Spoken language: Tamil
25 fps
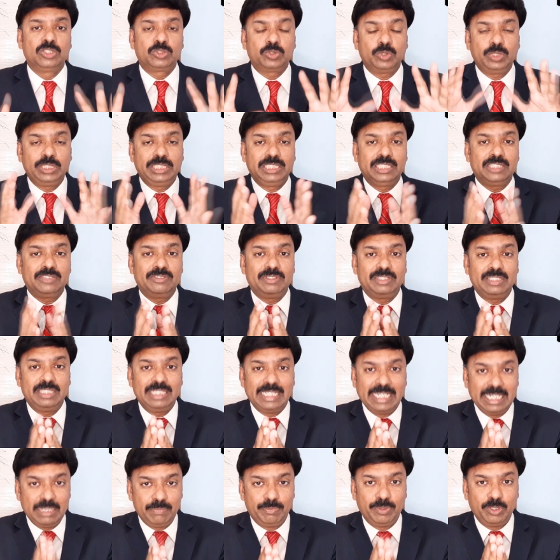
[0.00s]
ஸோ இதை
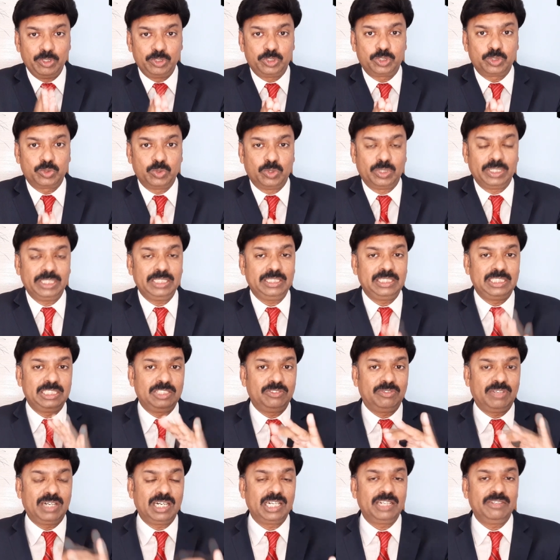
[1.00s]
வந்து ரெடி பண்ணி வச்சுக்கோங்க
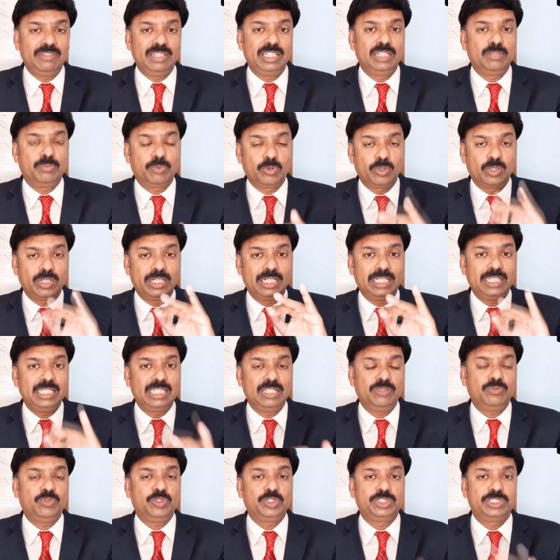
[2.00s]
இது வாங்க வேண்டிய பொருளில்
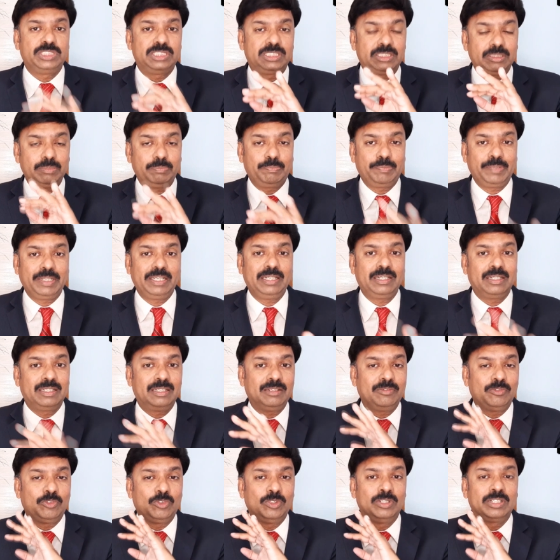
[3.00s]
ஏ ஃபோர் ஷீட்டு பேனா
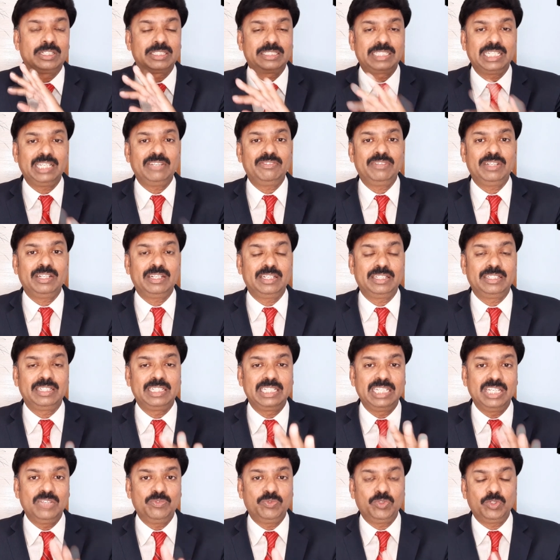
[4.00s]
உங்களுக்கு தேவையான
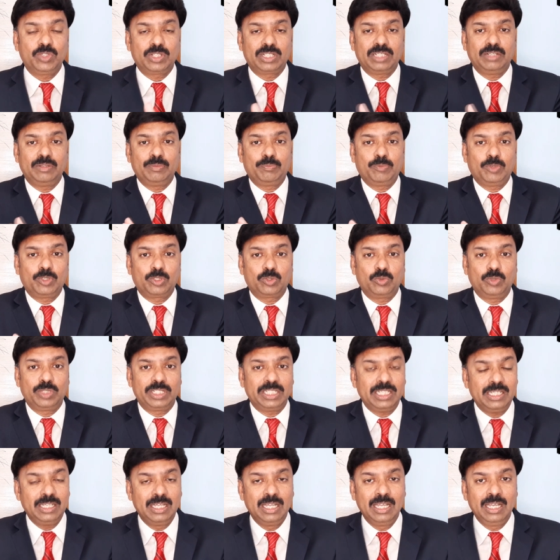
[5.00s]
அந்த ஏ ஃபோர் கவர்
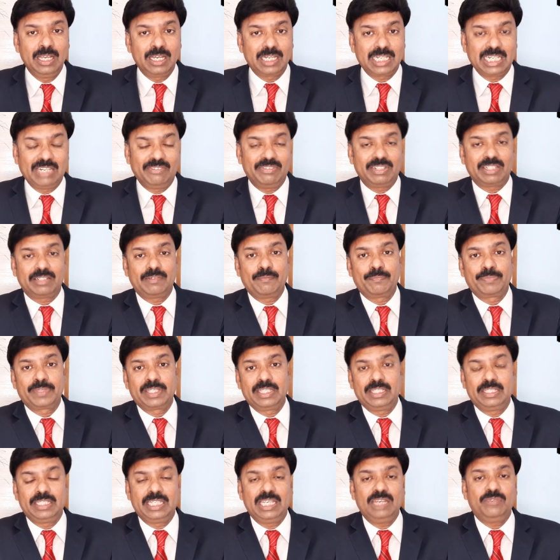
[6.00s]
போடக்கூடிய கவர்
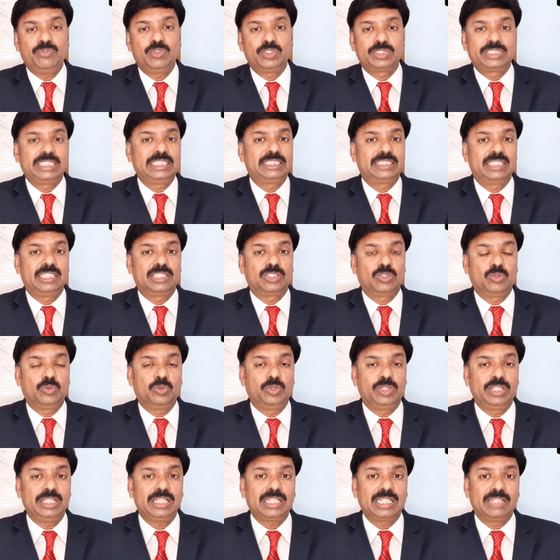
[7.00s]
இந்த ஏ ஃபோர் சைஸில்
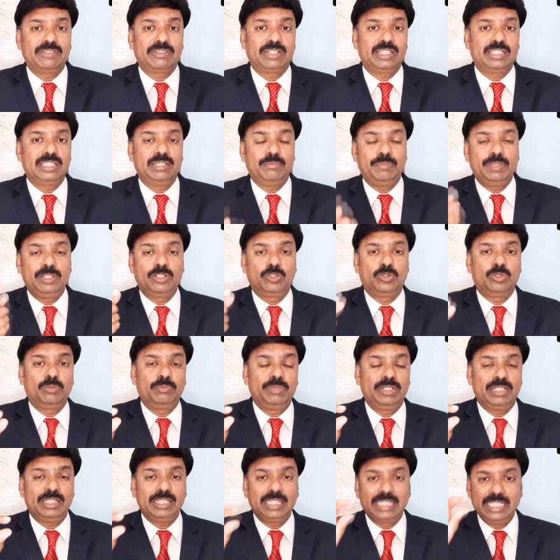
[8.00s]
இருக்கக்கூடிய கவர் அது எப்படி இருக்கணும்
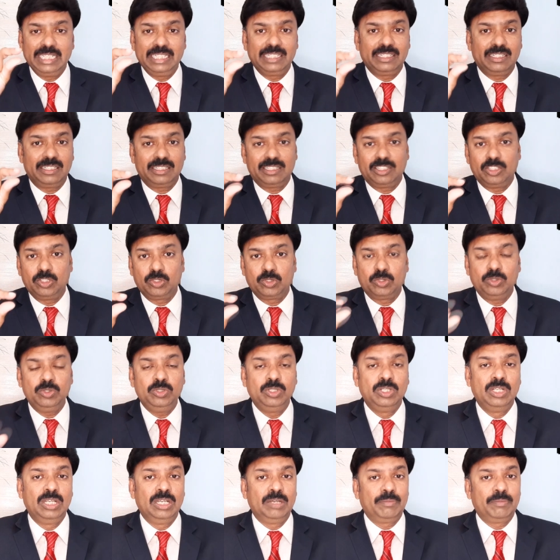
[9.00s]
அப்படின்னா க்ரீன் கலரில் இருக்கும்